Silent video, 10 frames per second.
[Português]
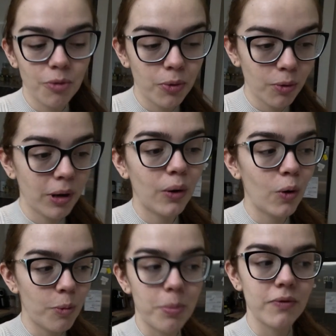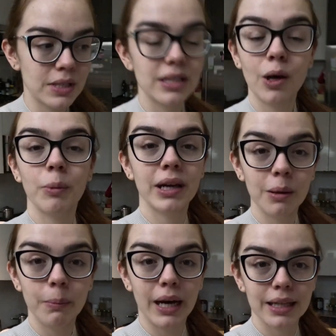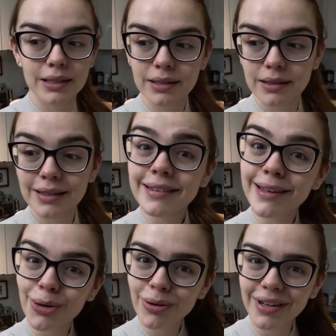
vou pôr uma roupa pra ver se dá uma ribada. E deu.